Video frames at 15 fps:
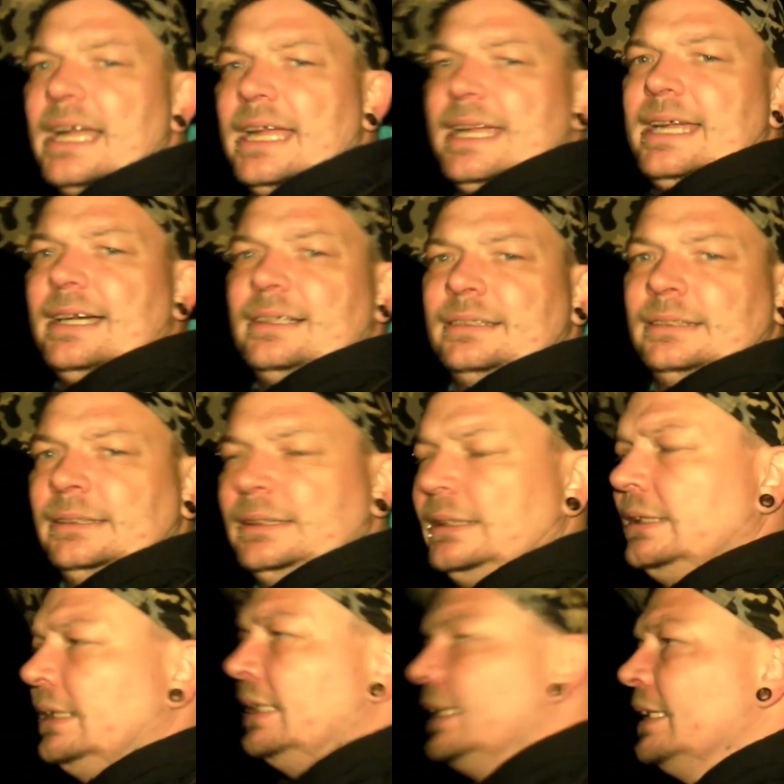her,
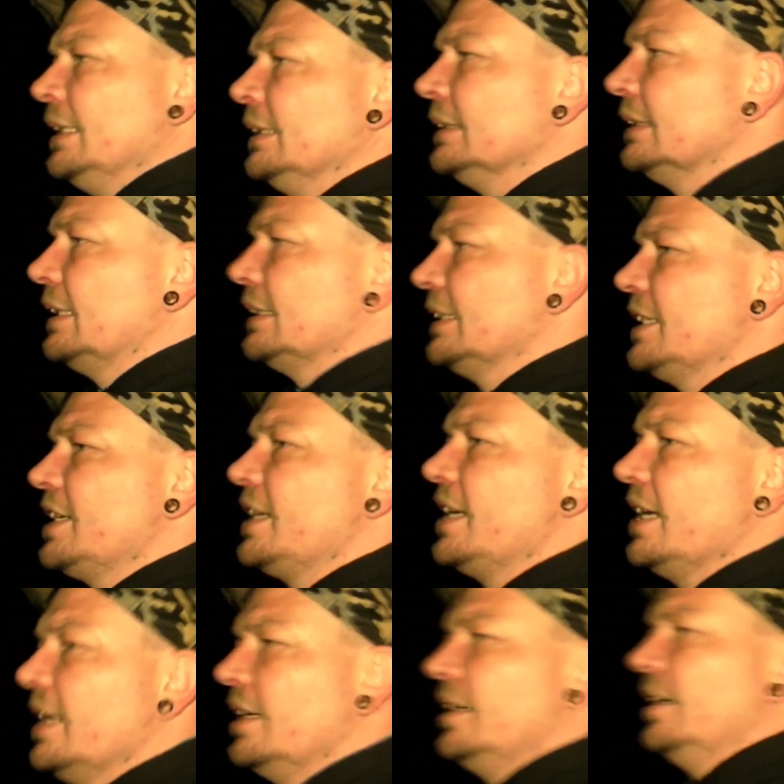dass ich
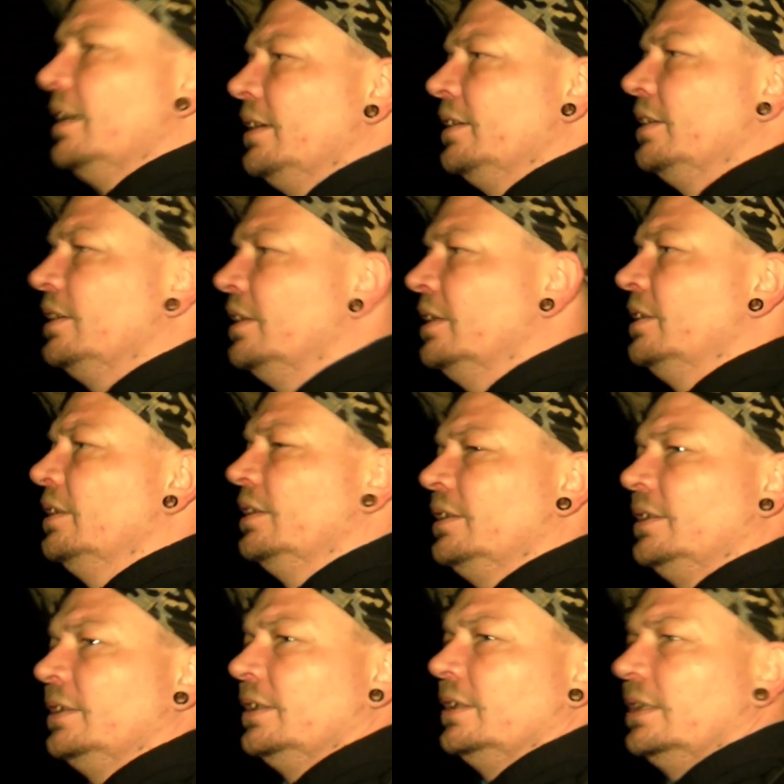den
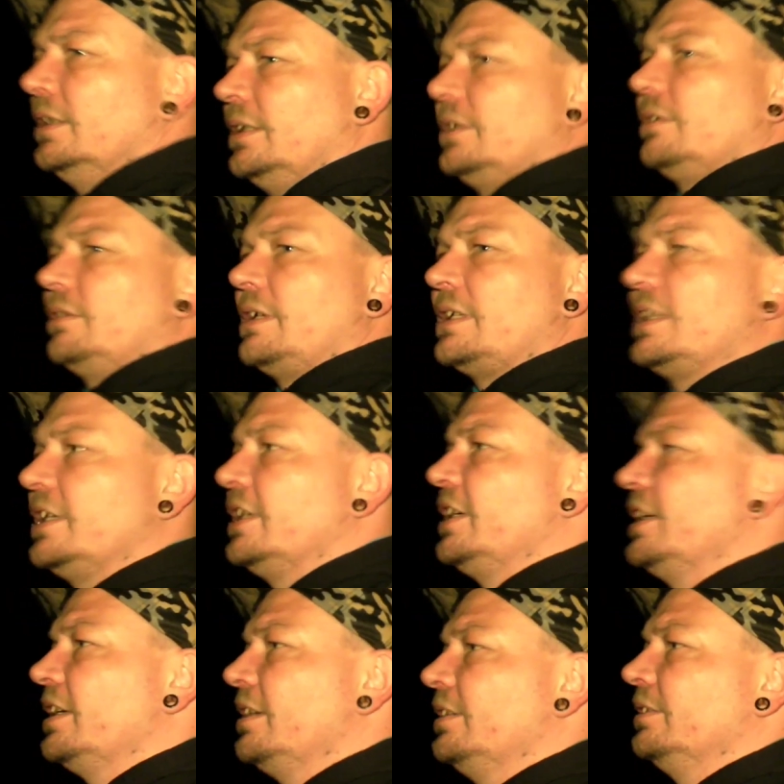also dass ich
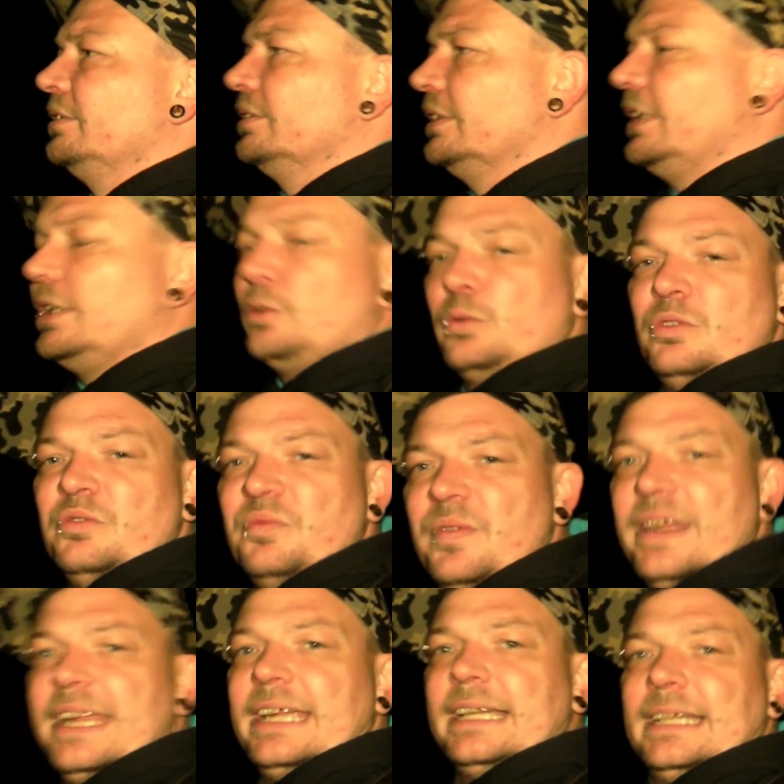den
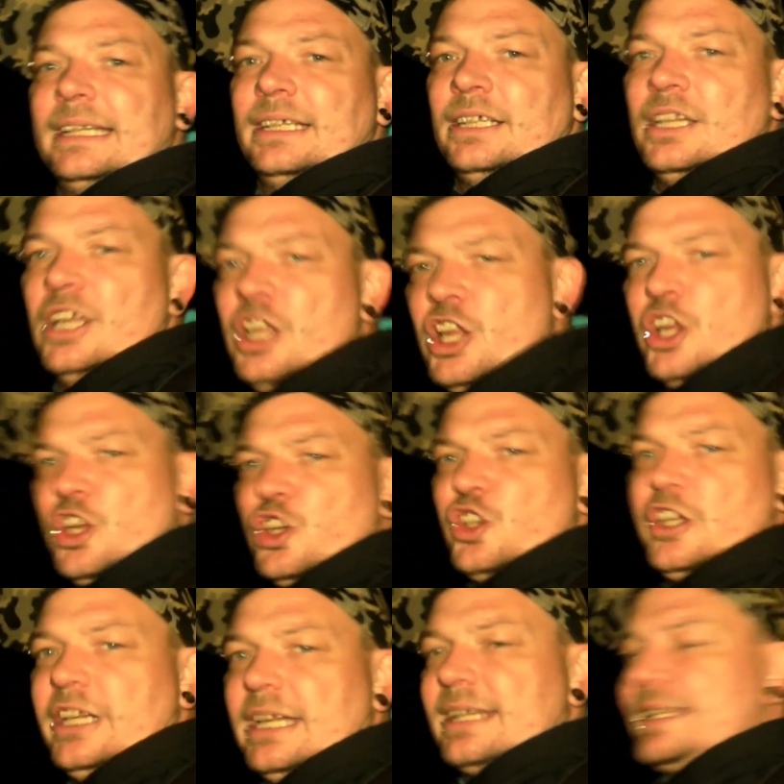Rundweg
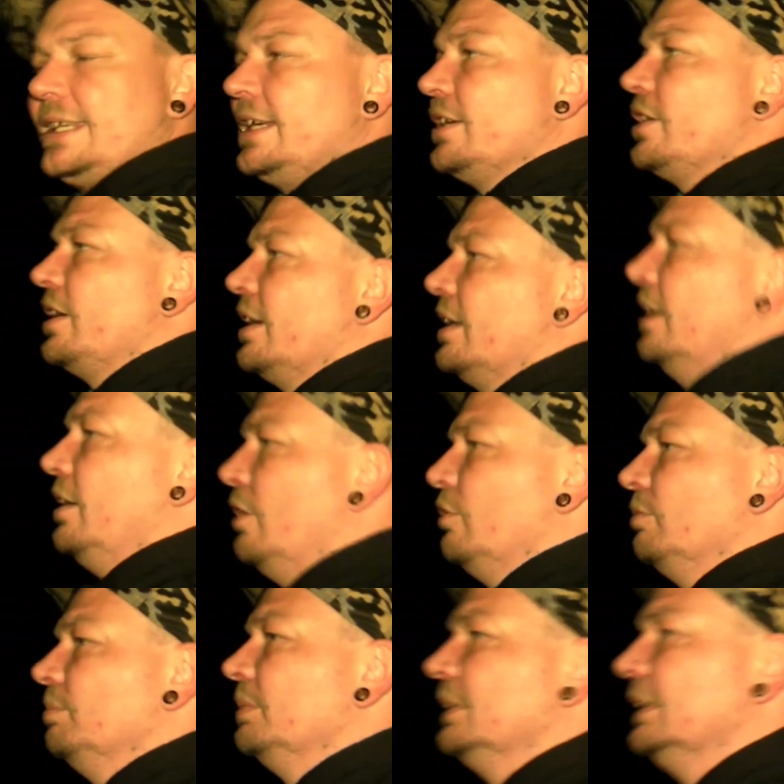Schiedersee
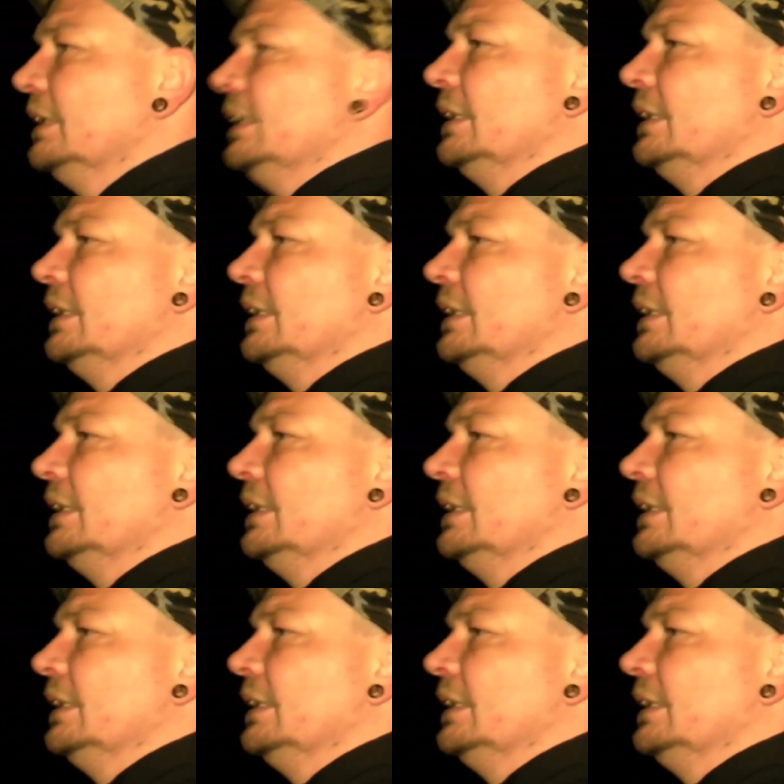gelaufen bin.